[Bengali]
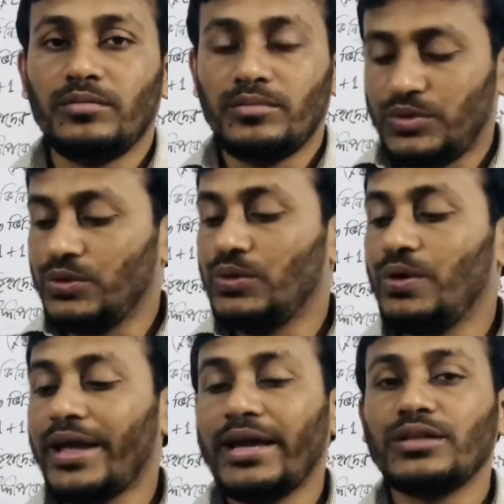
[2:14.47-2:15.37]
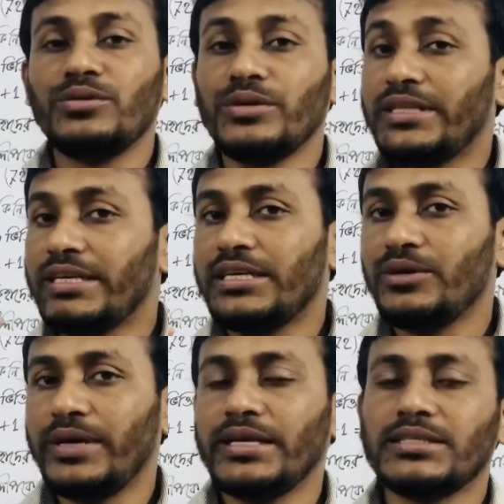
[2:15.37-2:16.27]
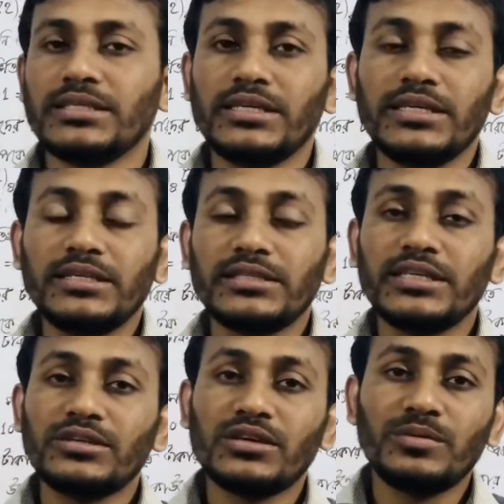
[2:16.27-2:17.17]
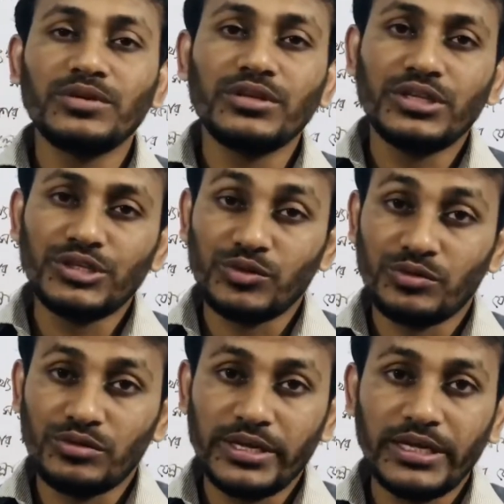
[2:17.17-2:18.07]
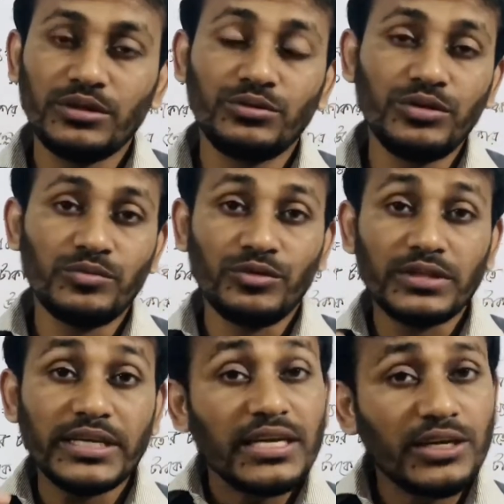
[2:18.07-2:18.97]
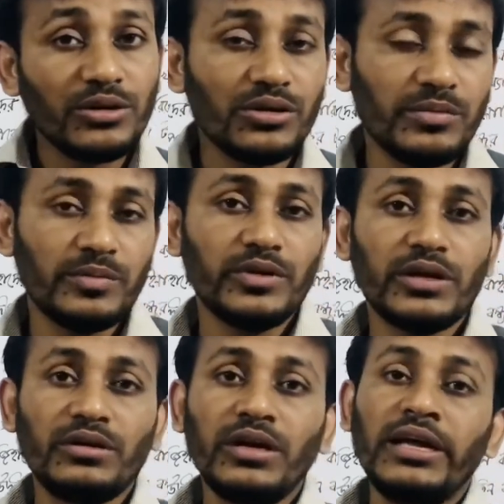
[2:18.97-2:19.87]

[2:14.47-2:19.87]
শূন্য এক দুই তিনটি হয়ে গেছে যে যে সংখ্যা পদ্ধতিতে শূন্য থেকে দুই মোট তিনটি অঙ্ক ব্যবহার হয়